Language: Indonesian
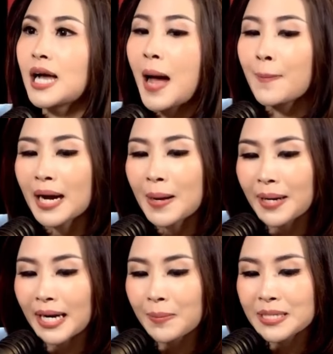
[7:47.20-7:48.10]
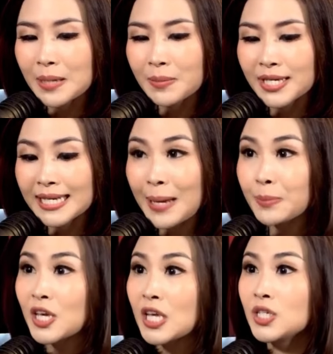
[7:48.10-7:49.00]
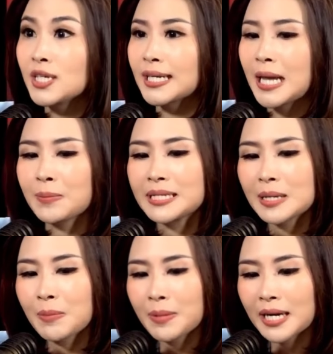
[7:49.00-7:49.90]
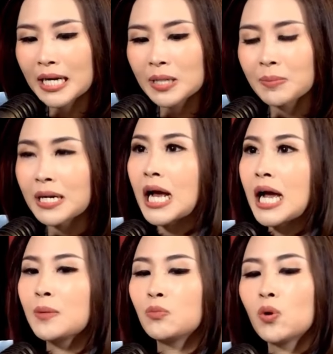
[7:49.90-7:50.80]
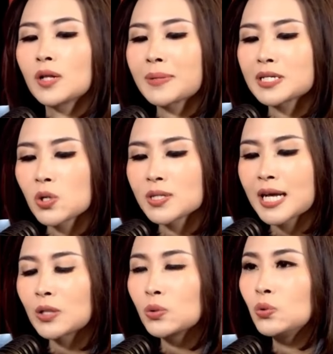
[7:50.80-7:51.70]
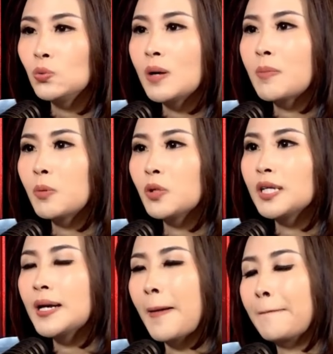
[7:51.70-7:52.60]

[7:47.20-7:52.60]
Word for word: apakah mereka bisa menjadi game changer yang bisa memberikan kemenangan buat paslon satu dua maupun tiga